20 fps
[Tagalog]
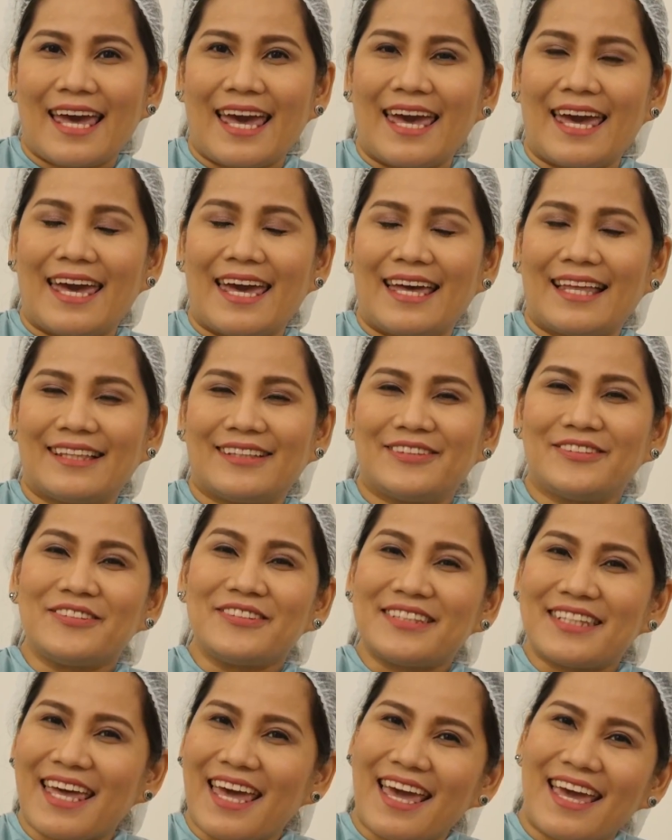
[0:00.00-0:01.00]
And
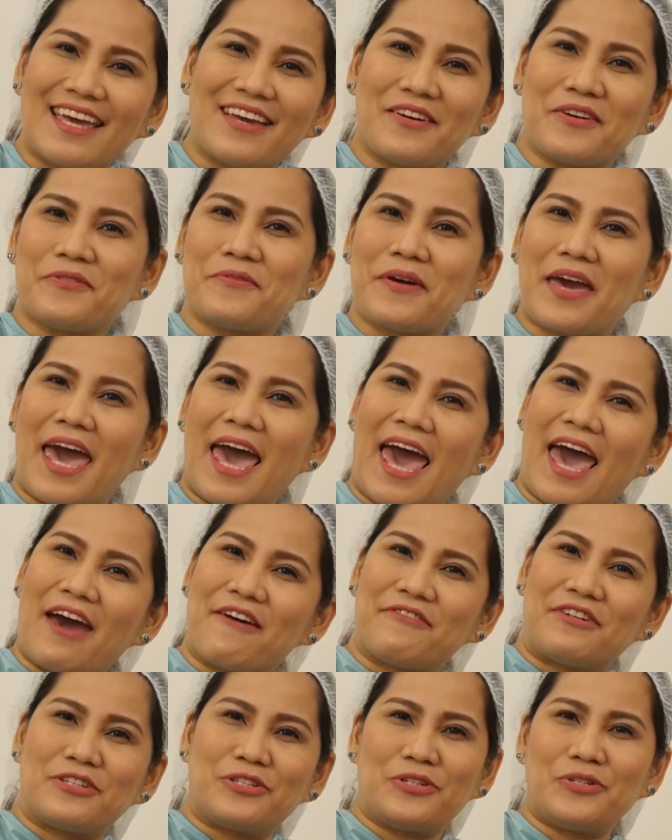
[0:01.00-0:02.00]
today, we
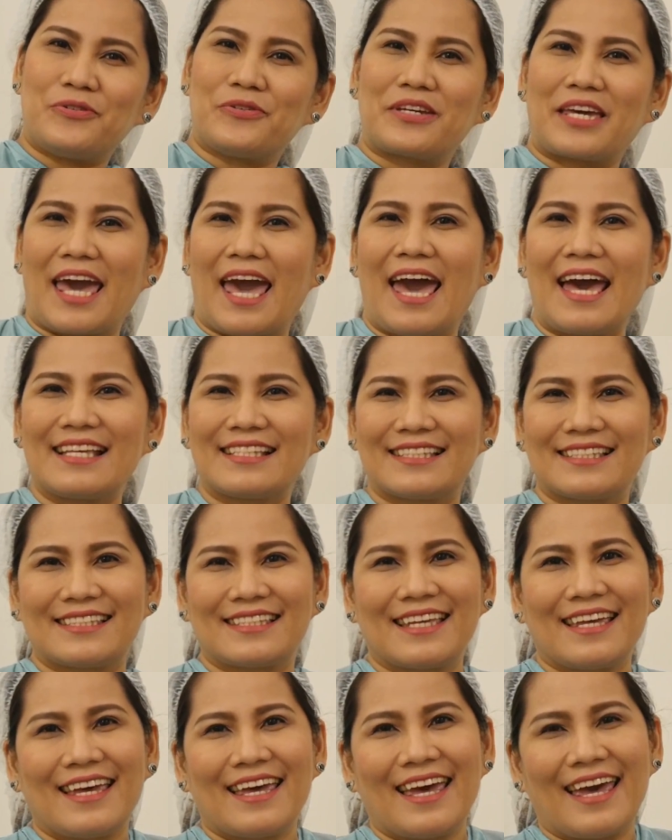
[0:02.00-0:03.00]
have a new guest,
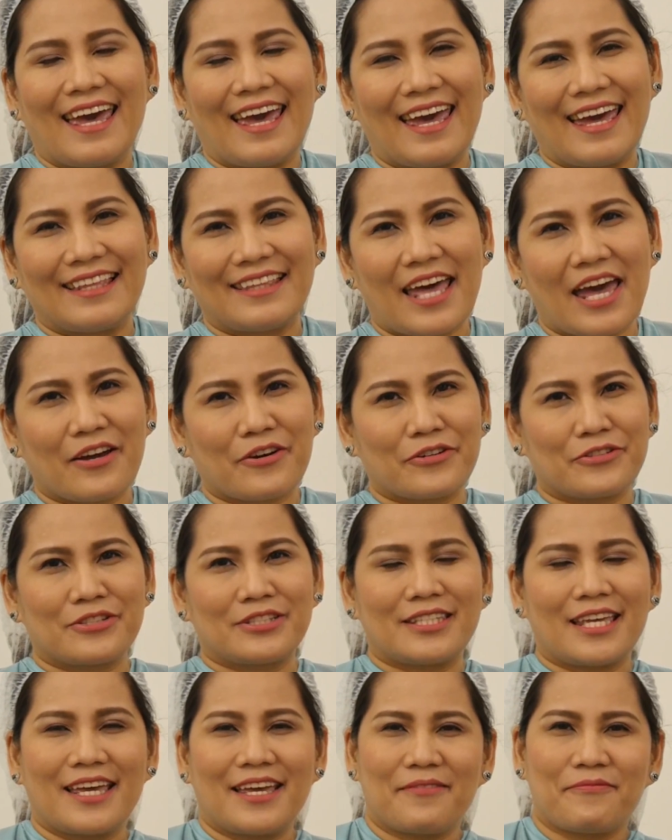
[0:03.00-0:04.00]
and I could
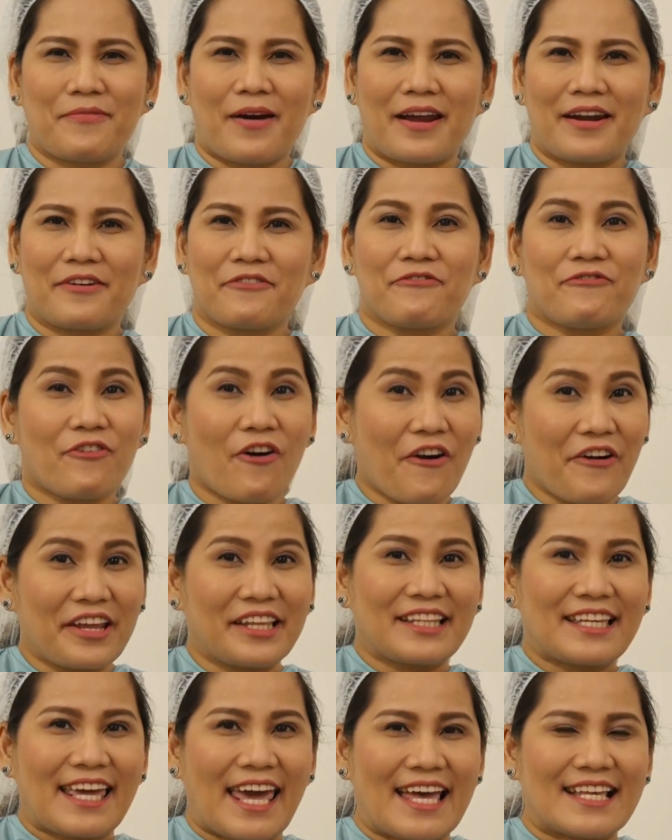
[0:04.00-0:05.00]
say parang
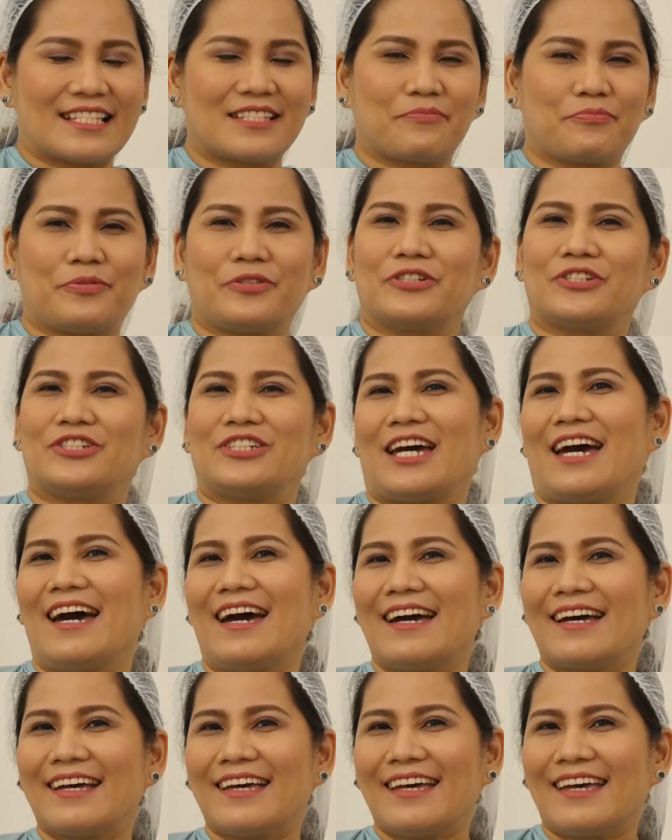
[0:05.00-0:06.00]
foreign guest po
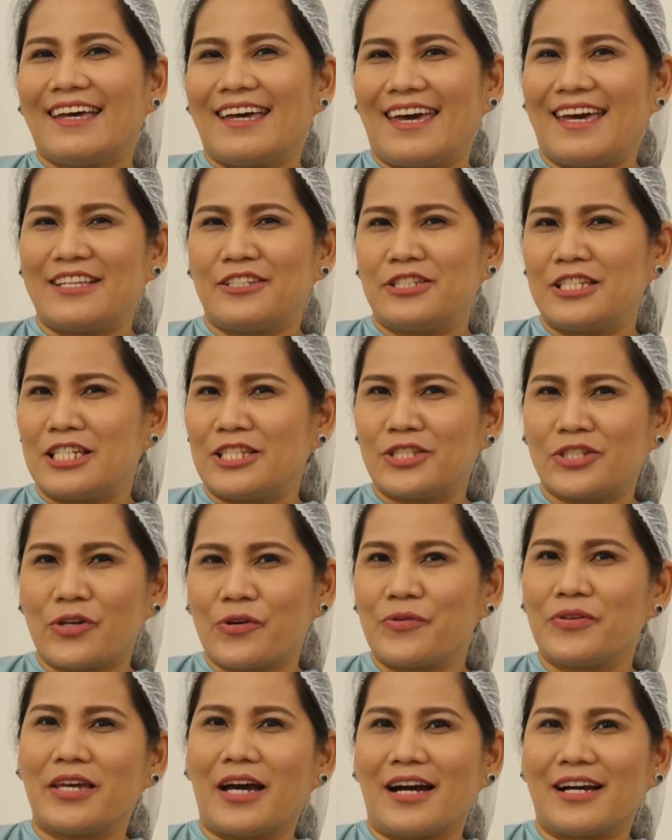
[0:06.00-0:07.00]
siya. And she's
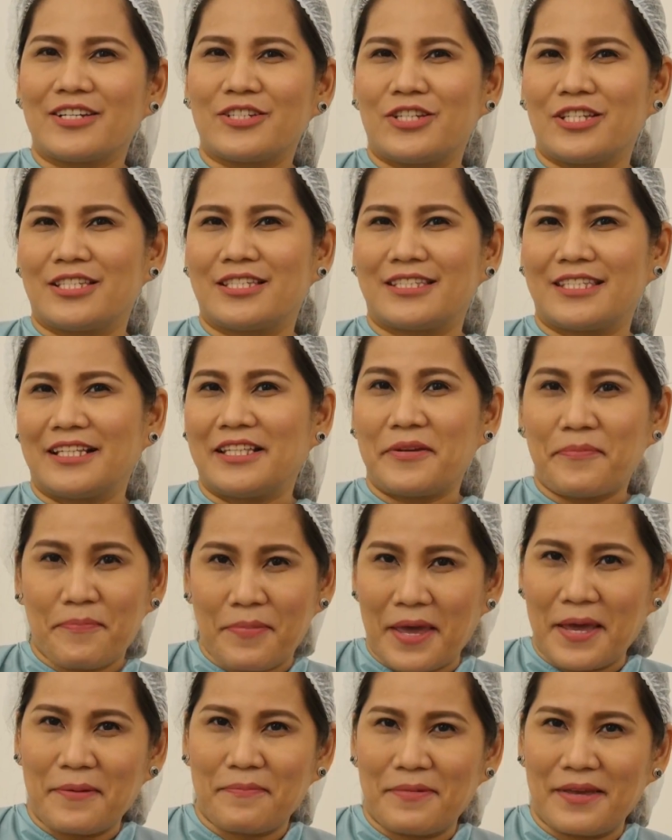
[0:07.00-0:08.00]
so young, she's still a
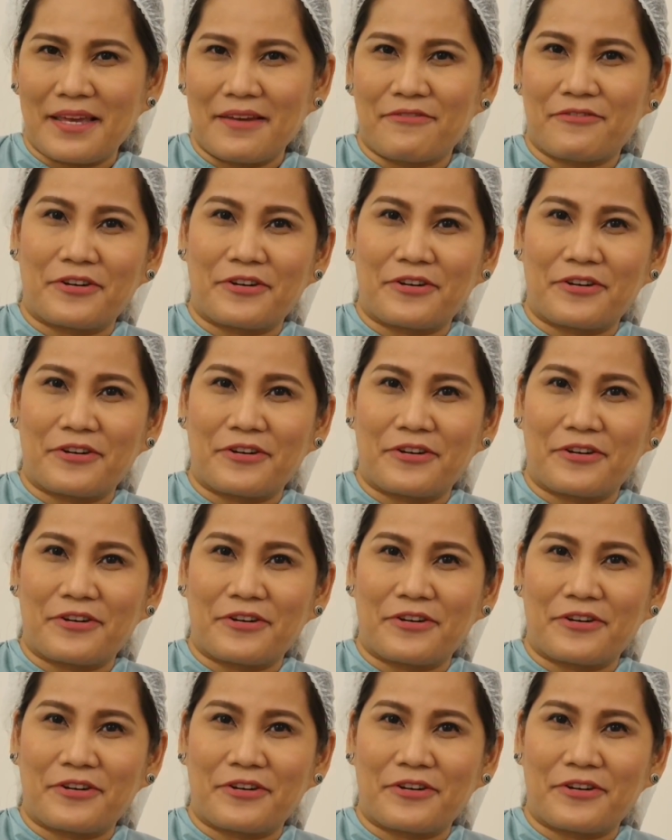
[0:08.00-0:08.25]
baby.